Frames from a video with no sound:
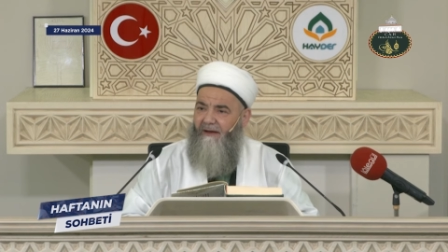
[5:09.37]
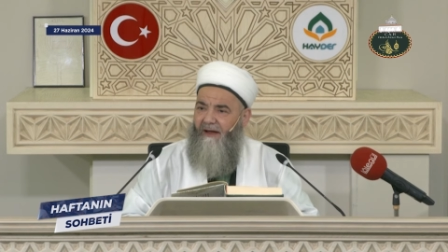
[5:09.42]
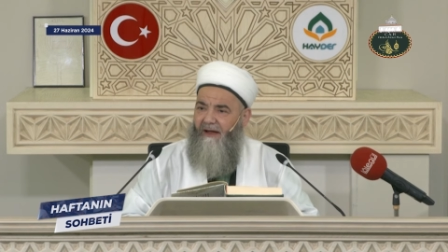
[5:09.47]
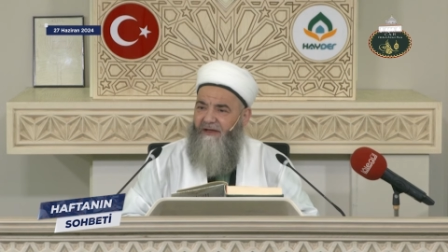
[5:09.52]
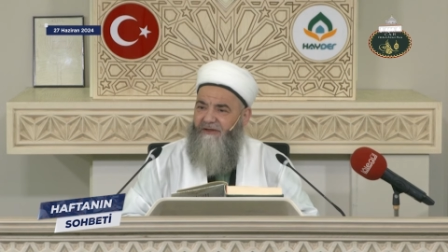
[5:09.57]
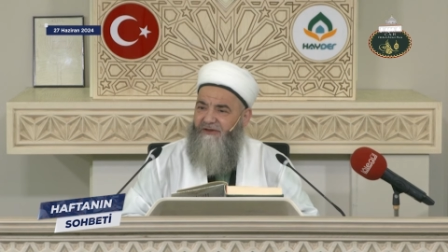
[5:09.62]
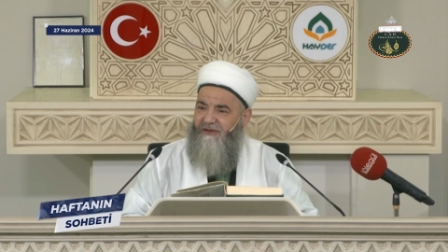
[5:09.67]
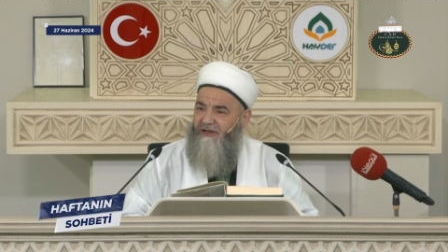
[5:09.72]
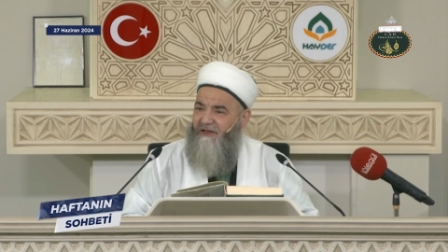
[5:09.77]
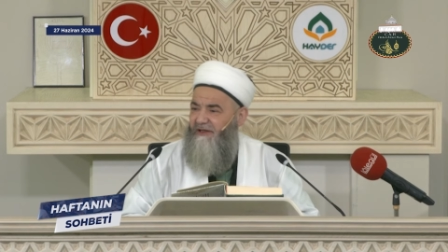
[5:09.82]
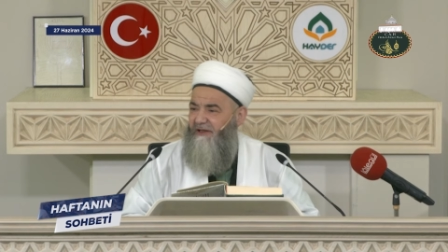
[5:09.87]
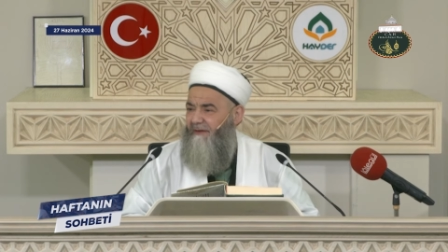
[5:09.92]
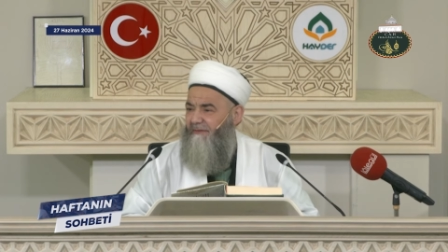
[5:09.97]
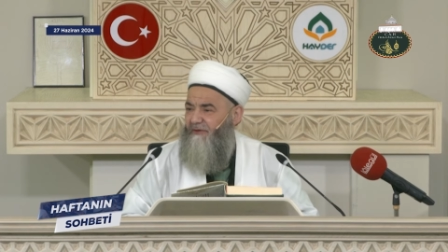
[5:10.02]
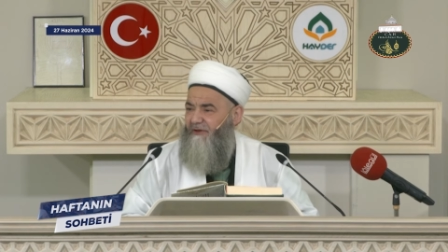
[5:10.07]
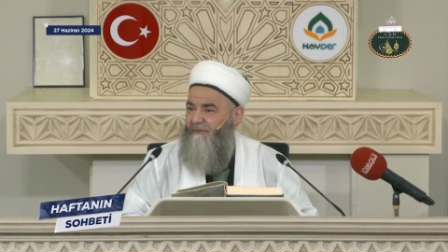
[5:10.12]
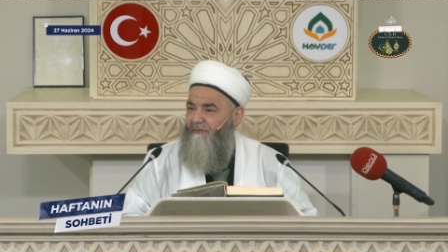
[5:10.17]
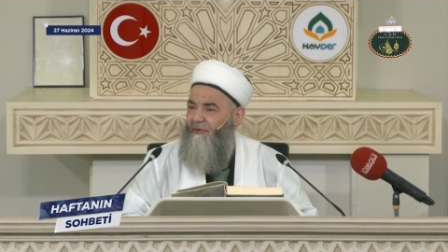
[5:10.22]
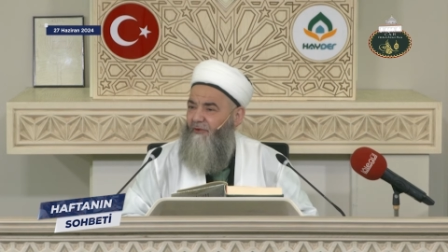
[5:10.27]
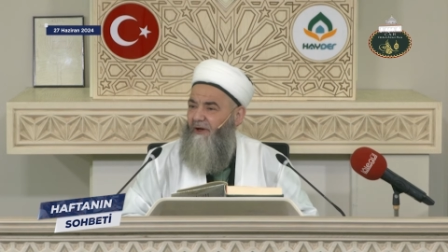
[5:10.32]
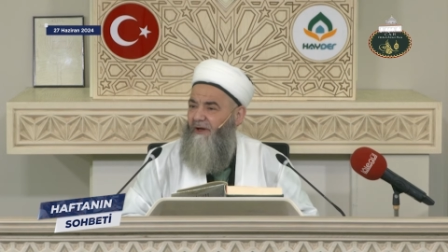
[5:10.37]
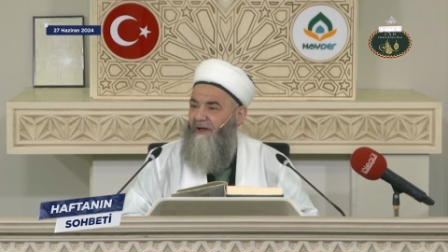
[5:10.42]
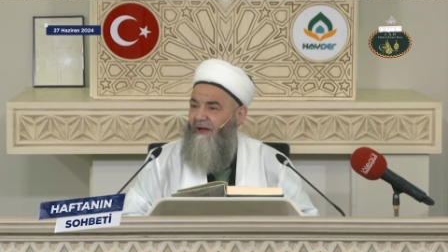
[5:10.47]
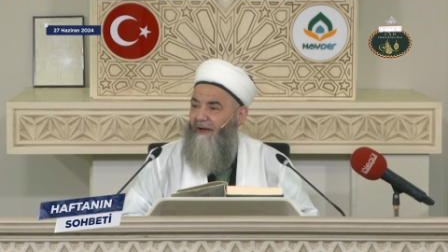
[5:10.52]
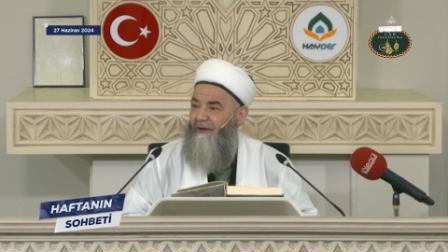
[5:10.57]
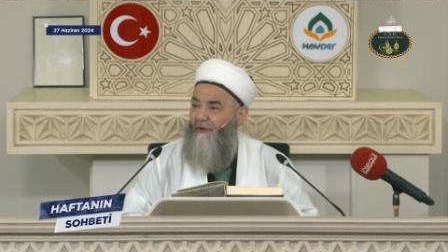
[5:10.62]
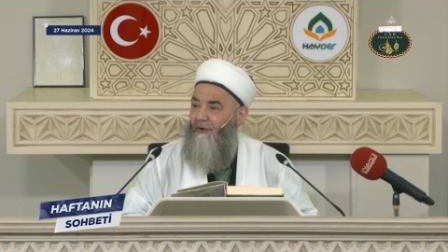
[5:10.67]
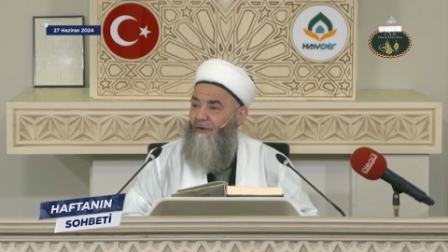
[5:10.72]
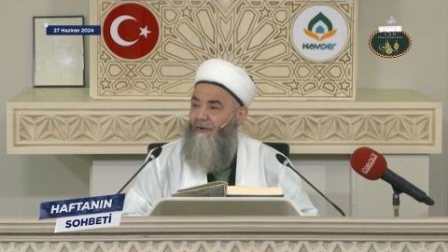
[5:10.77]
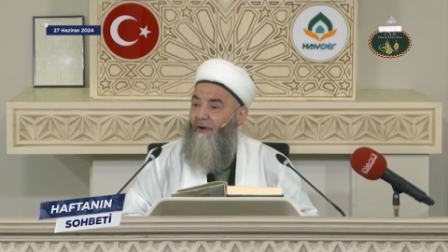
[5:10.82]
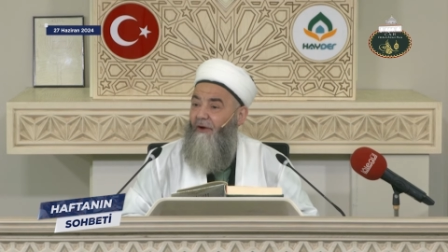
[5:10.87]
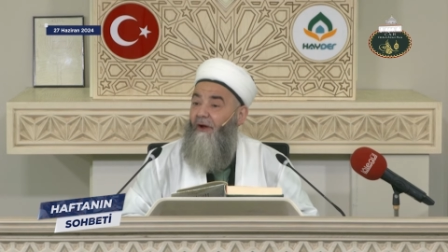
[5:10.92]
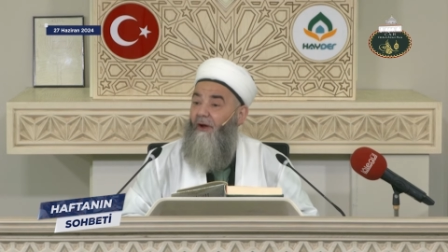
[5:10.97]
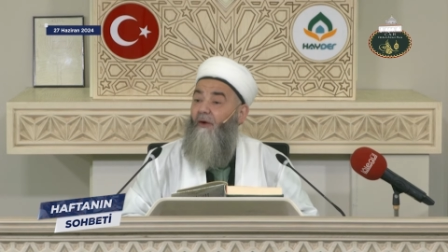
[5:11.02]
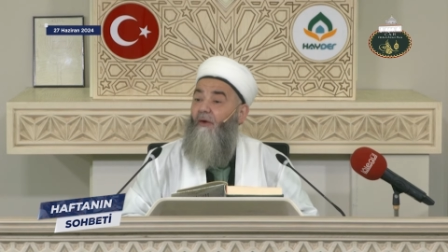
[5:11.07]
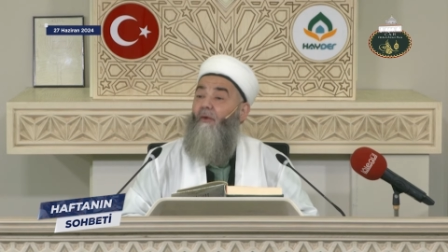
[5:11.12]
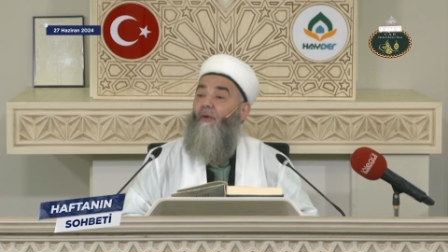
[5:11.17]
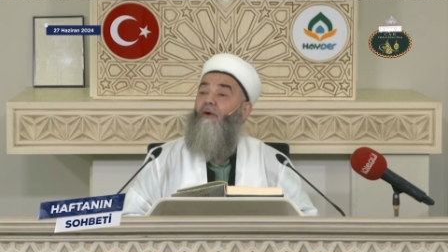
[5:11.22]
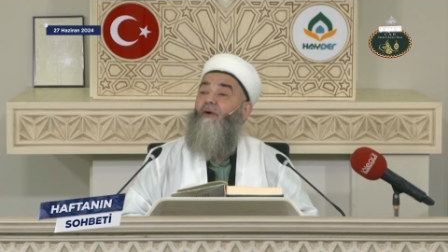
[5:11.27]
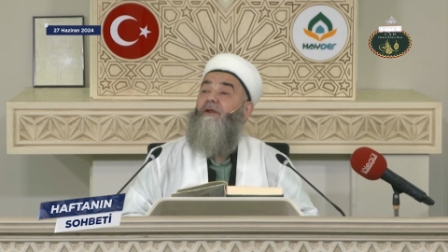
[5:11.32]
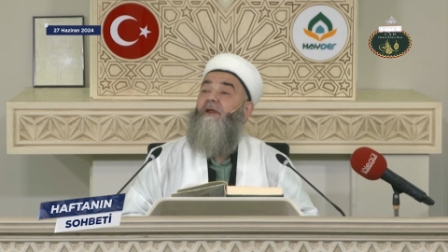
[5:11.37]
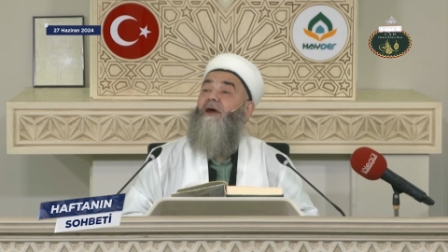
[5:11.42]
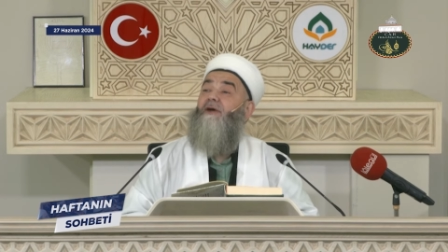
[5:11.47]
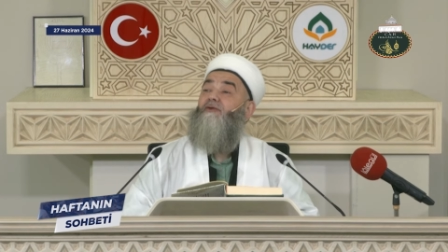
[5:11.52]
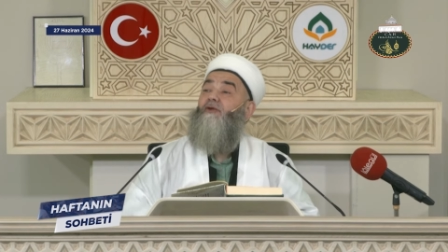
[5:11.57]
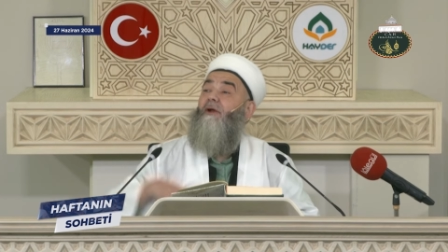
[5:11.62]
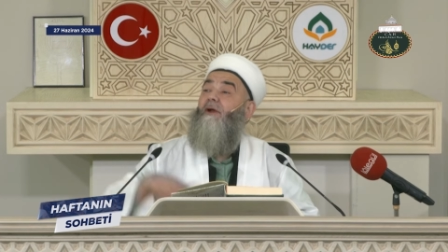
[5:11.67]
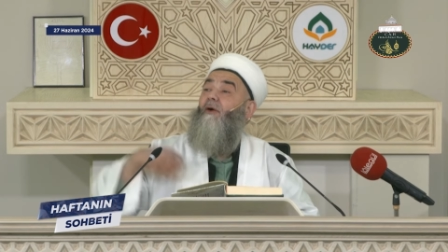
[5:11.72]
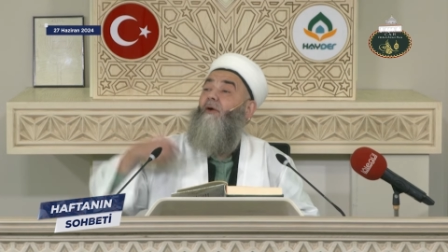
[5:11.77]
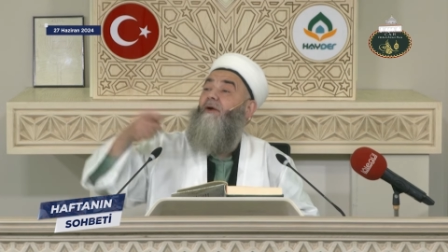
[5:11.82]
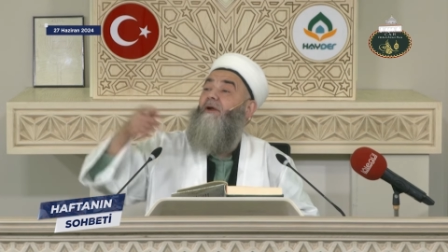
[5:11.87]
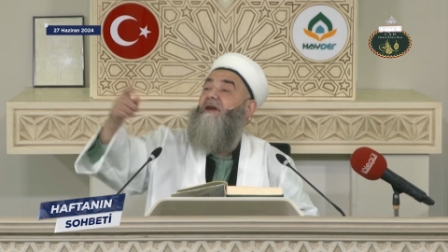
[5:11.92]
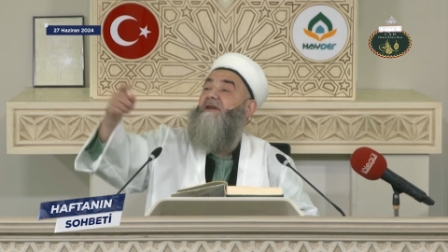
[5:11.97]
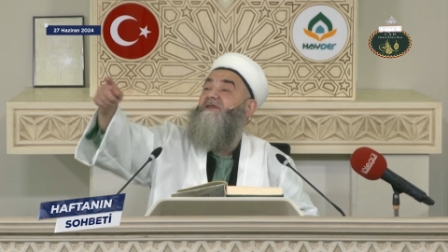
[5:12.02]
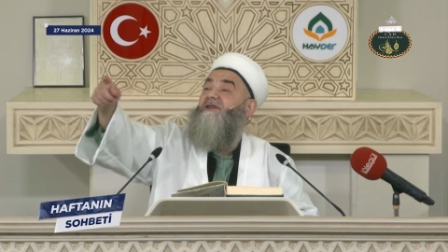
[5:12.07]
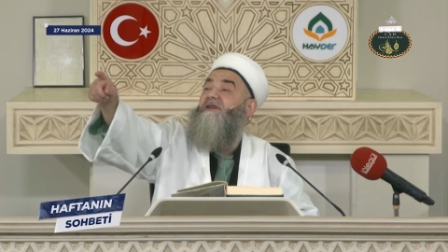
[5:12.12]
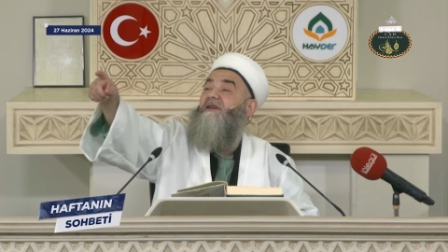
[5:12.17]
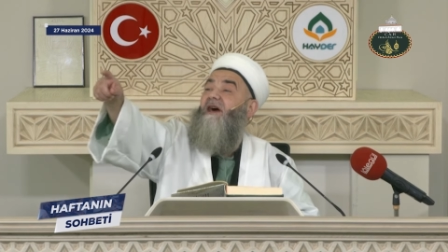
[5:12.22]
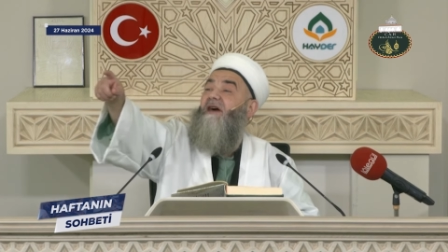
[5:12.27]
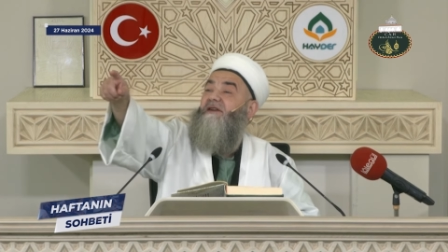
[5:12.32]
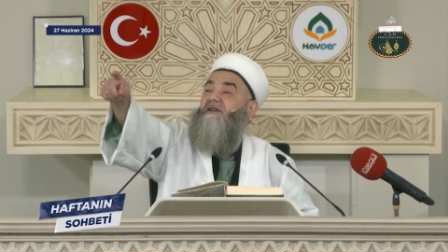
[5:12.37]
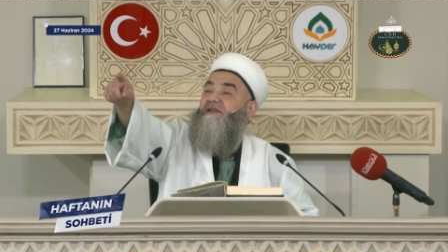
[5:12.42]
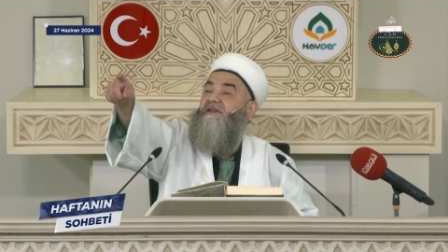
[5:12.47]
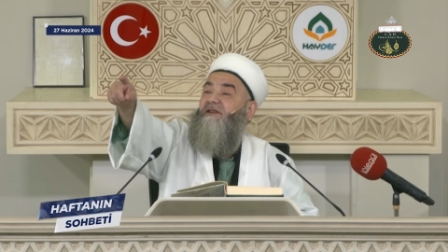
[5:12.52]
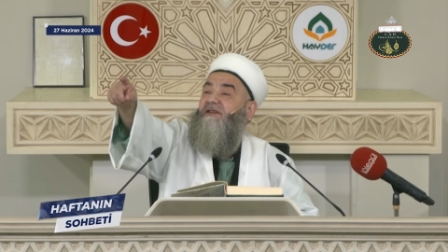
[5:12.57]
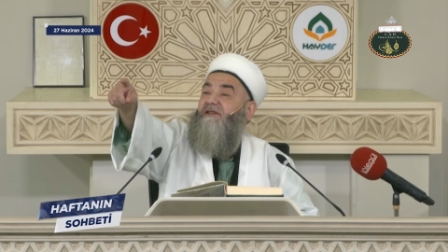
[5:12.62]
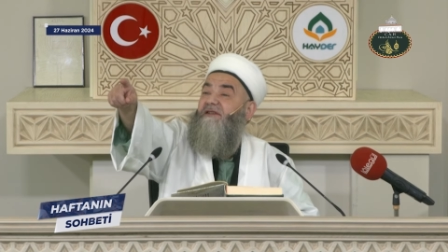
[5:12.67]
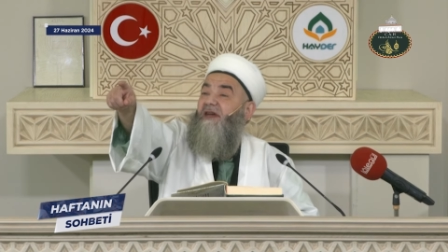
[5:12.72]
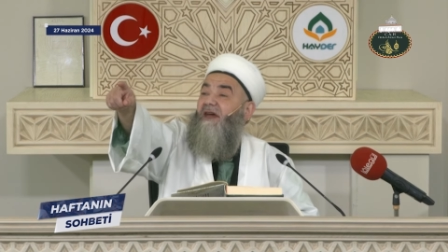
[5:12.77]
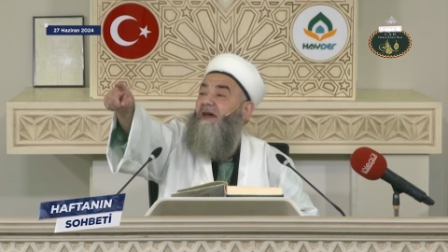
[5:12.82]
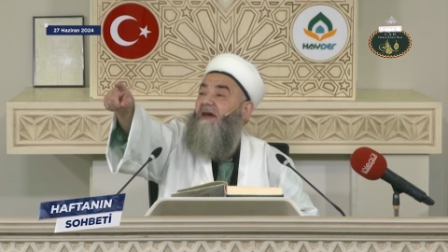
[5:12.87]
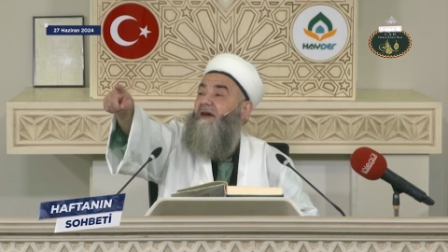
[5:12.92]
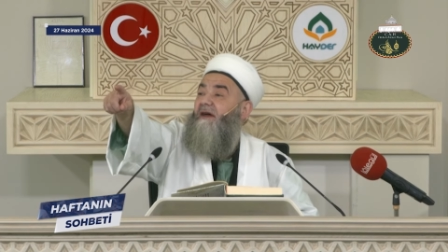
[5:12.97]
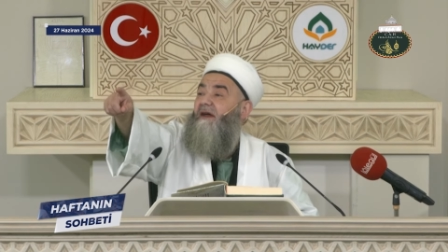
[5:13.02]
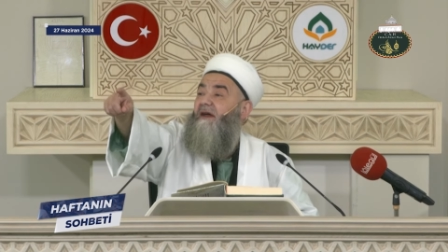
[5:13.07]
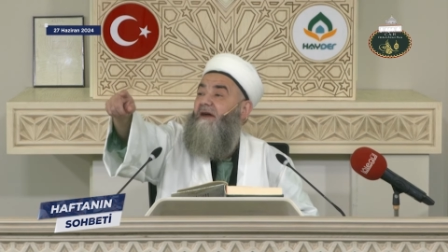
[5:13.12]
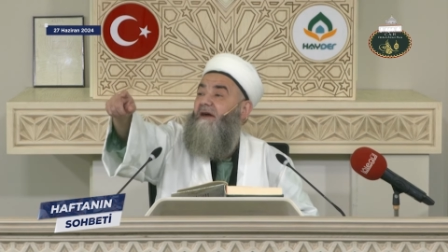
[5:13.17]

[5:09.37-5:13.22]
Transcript: E şimdi de bizim bura yanıyor. Ondan sonra orası yakındı size.